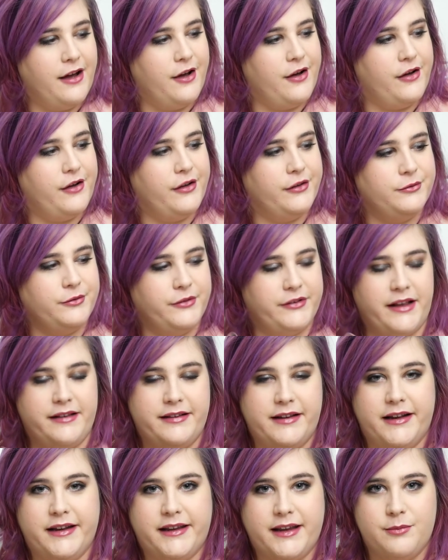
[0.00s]
Euh, donc ça
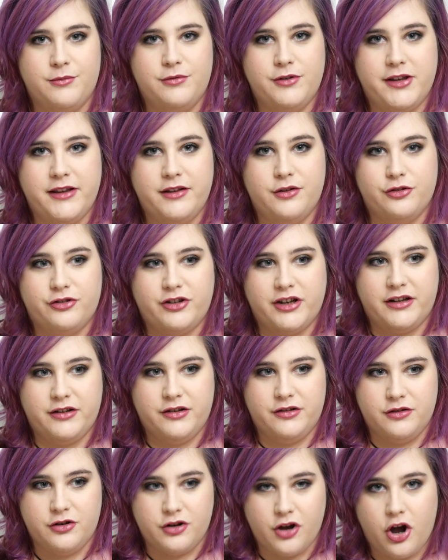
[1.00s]
c'est les kabuki de chez
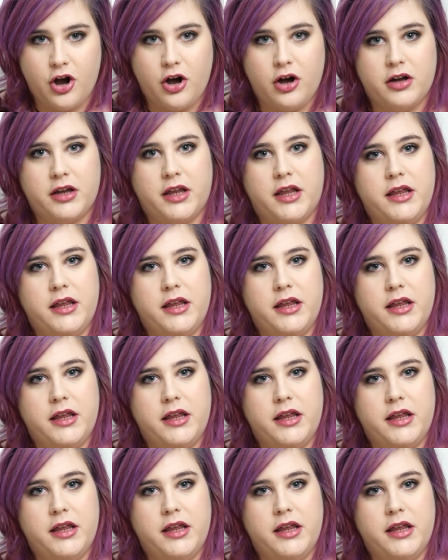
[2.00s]
Dior